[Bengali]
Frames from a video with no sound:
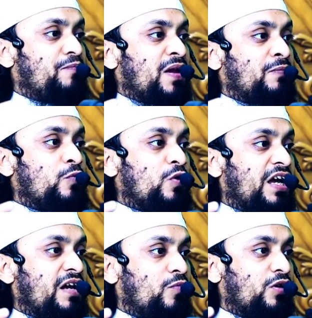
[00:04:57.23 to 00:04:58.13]
আপনার
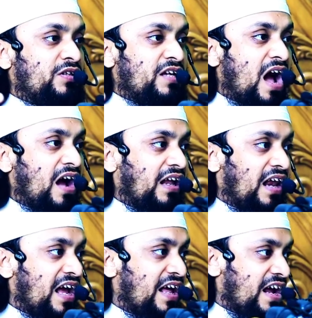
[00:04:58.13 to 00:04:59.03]
বুকের মধ্যে
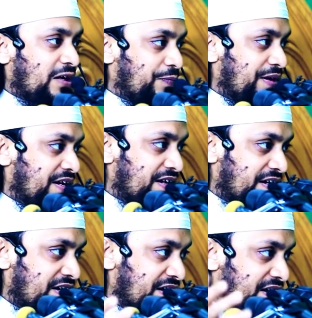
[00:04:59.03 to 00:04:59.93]
আগলায়
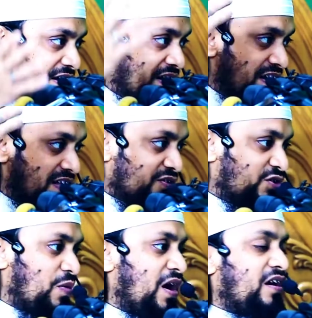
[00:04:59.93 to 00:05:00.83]
রাখবেন
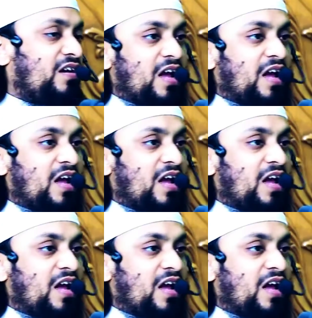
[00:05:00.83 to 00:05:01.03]
সুবাহ